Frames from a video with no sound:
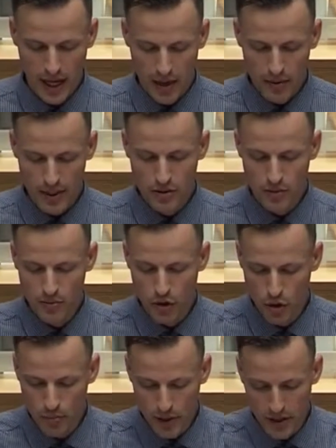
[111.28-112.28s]
Aber
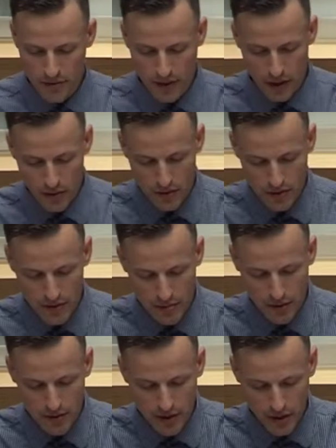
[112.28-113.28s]
zum ÖPNV und
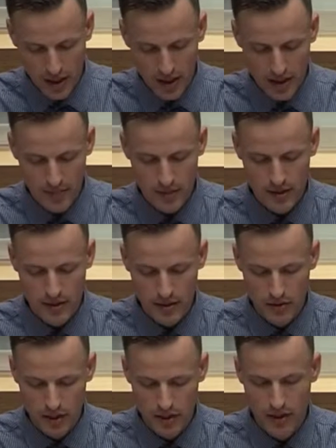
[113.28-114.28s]
zur BVG gibt es
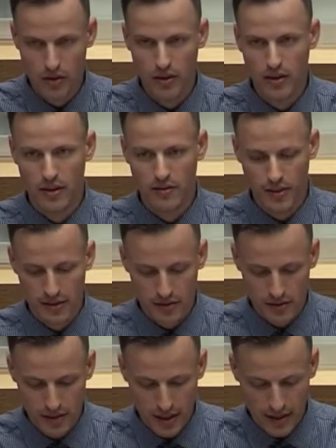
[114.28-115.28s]
natürlich auch noch
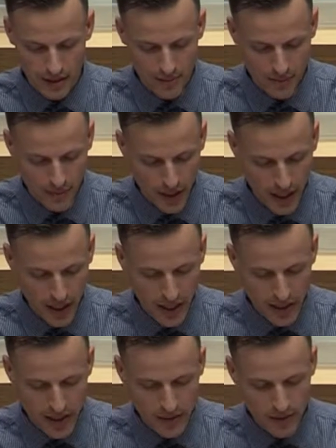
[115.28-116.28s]
etwas zu sagen.
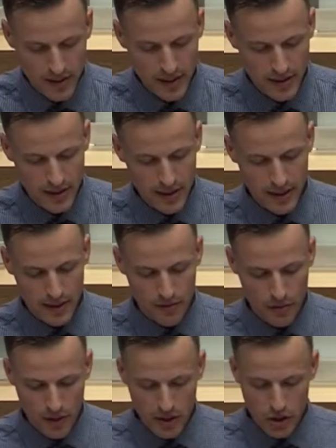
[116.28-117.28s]
Denn wie sieht hier
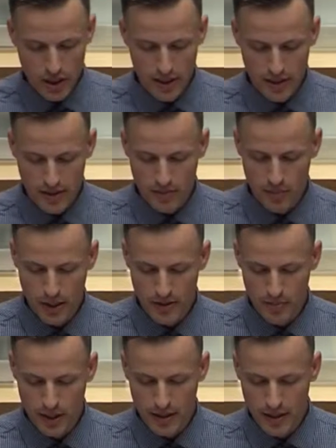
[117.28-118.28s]
die vorgestellte
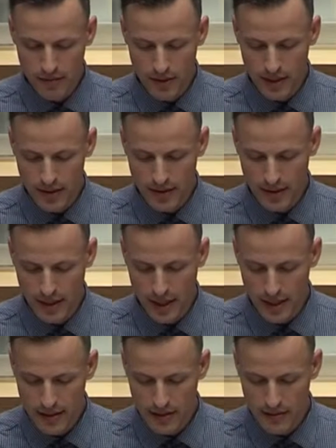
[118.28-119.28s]
Perspektive des
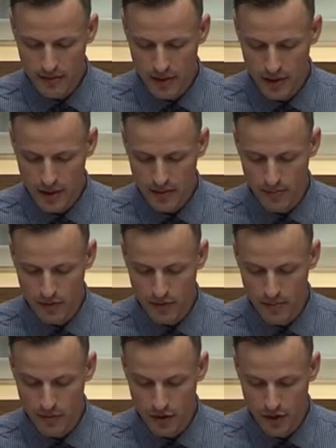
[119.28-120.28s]
Senats für, den,
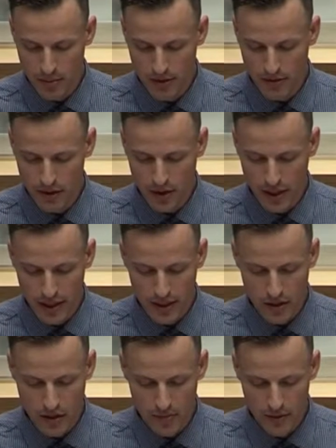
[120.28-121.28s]
für die BVG
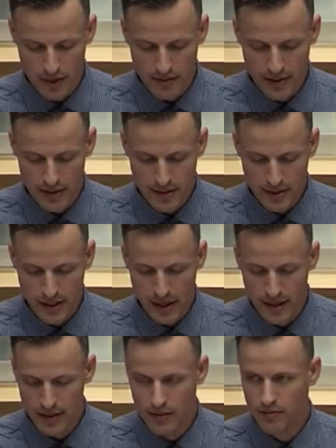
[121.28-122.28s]
der kommenden 20
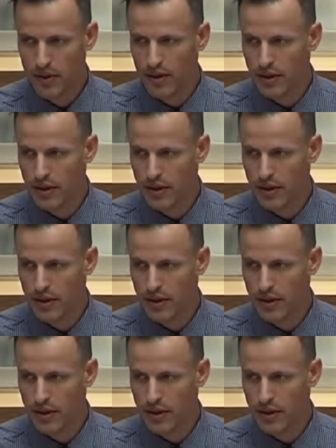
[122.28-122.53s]
Jahre denn